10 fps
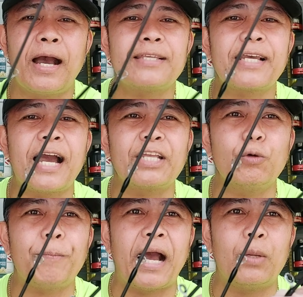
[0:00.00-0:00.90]
at saka
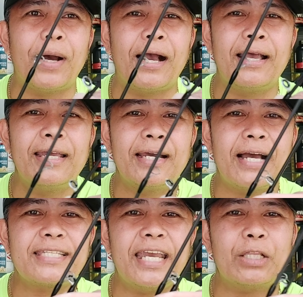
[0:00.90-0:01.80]
itong pangalawa.
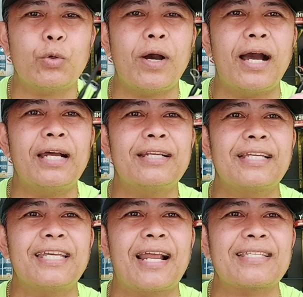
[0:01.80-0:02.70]
Kasi ito ang
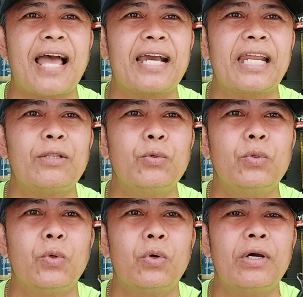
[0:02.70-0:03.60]
nasira sa akin ay
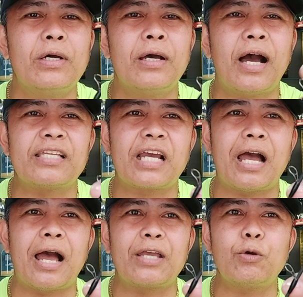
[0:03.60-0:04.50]
dulo at
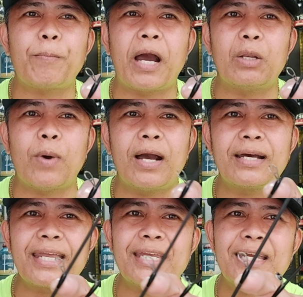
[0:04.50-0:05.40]
saka yung pangalawang
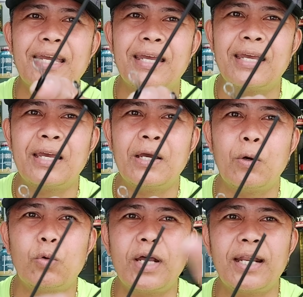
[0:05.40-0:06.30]
ring.
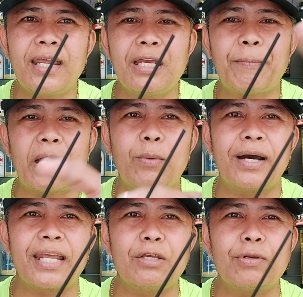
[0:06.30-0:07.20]
Unang ring,
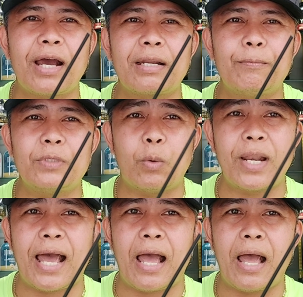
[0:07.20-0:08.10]
pangalawang ring yun ang
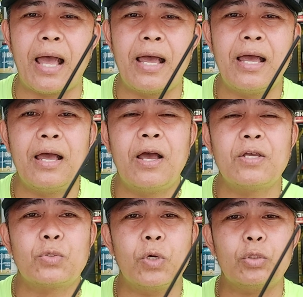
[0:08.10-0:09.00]
nawala.
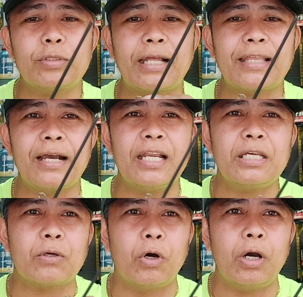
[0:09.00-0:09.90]
So ito
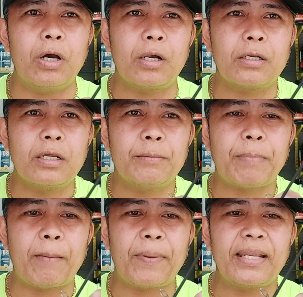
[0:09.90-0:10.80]
itatanggalin ko,
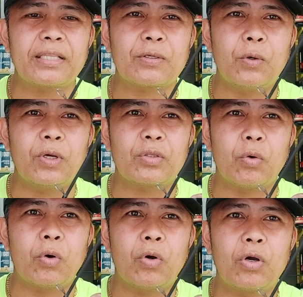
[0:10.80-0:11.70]
papalit ko ito.